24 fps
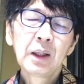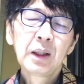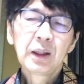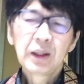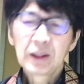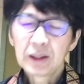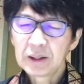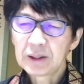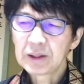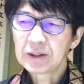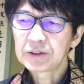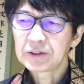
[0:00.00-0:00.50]

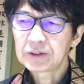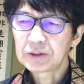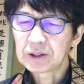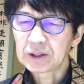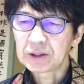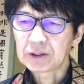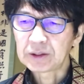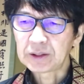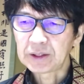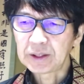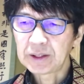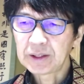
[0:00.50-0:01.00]
えー、そうやっ
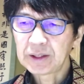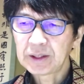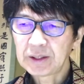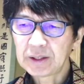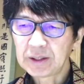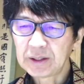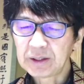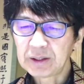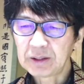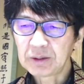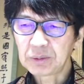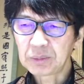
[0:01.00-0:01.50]
て、
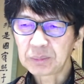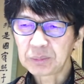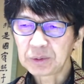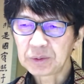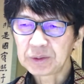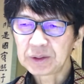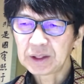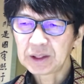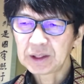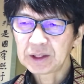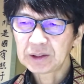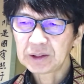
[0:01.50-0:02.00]
えー、
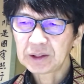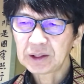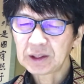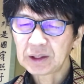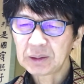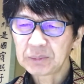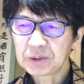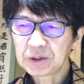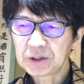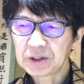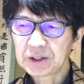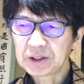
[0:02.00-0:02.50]
問題あったか
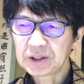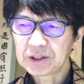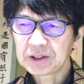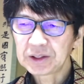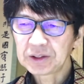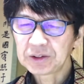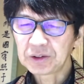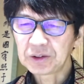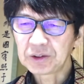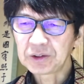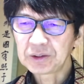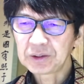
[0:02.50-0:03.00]
もしれんけ
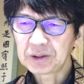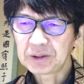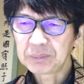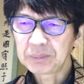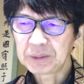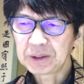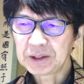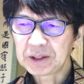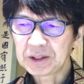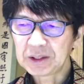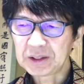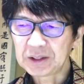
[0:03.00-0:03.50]
ど、えー、
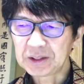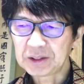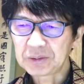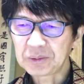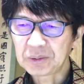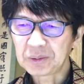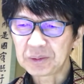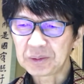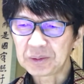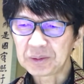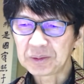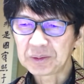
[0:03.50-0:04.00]
みんなに
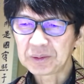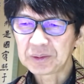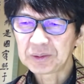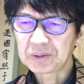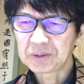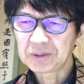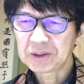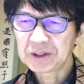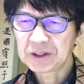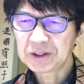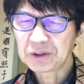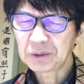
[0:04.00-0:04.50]
こ
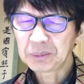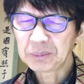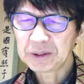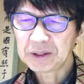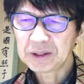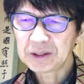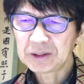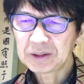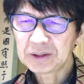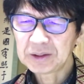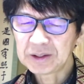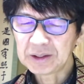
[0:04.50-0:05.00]
う一目
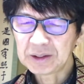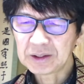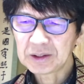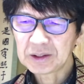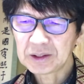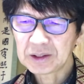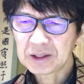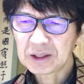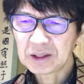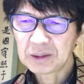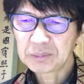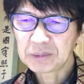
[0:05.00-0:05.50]
あって
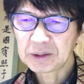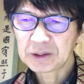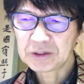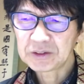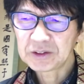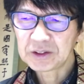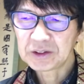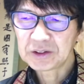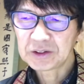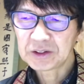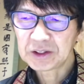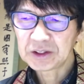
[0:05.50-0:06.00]
川村
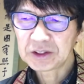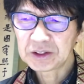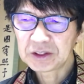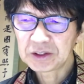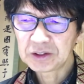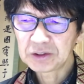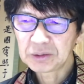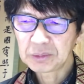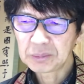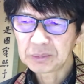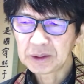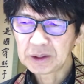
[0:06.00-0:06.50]
先生に
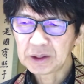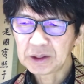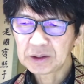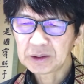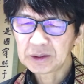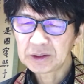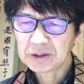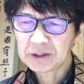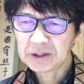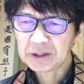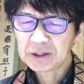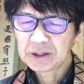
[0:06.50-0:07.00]
一目あっ
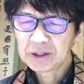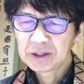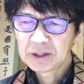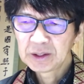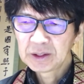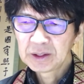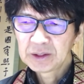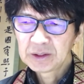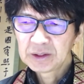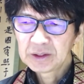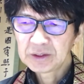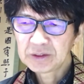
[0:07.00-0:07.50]
て
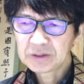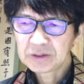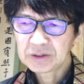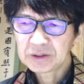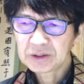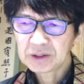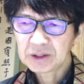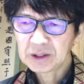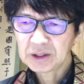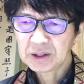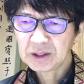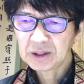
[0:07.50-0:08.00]
でれ
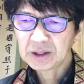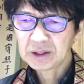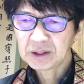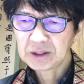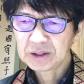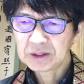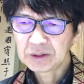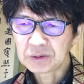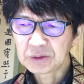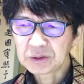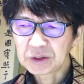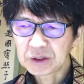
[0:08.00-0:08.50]
から
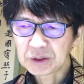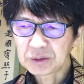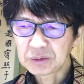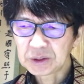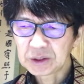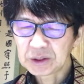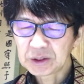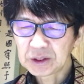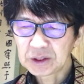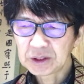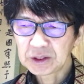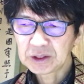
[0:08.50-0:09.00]
命を
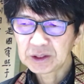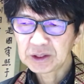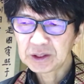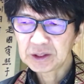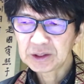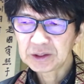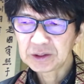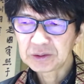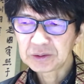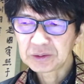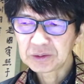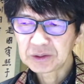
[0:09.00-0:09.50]
得ていきた
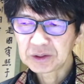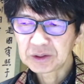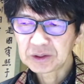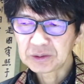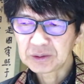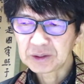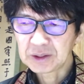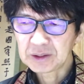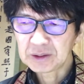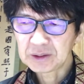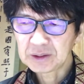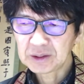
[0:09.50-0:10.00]
いという
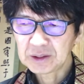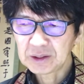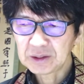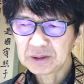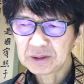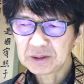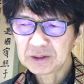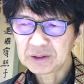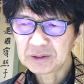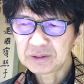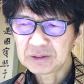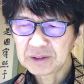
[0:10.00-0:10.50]
人があったっ
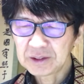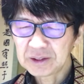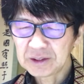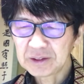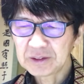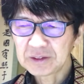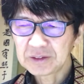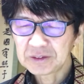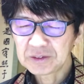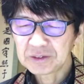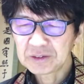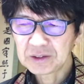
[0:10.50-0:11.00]
ていうね
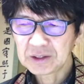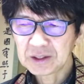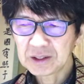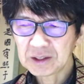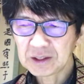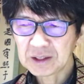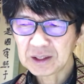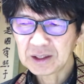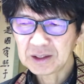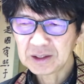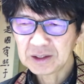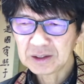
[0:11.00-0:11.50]
それが
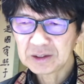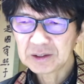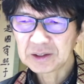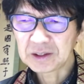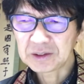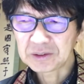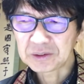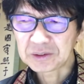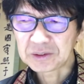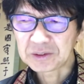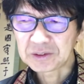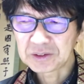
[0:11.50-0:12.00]
叶っ
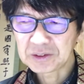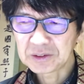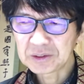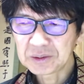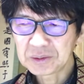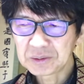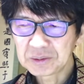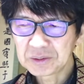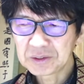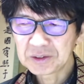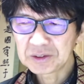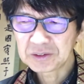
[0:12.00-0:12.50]
たというそうい
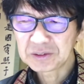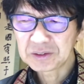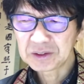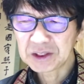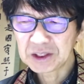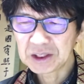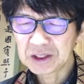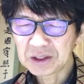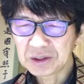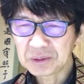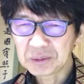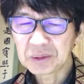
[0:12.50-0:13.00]
う美
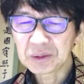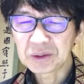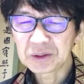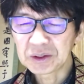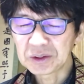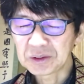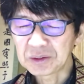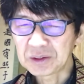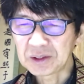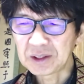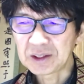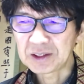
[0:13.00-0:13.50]
しき往
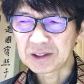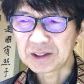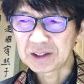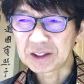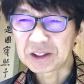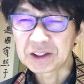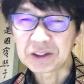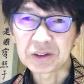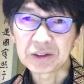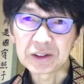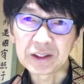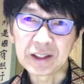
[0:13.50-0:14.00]
生の
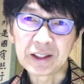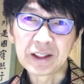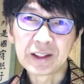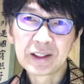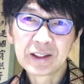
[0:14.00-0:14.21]
話をね、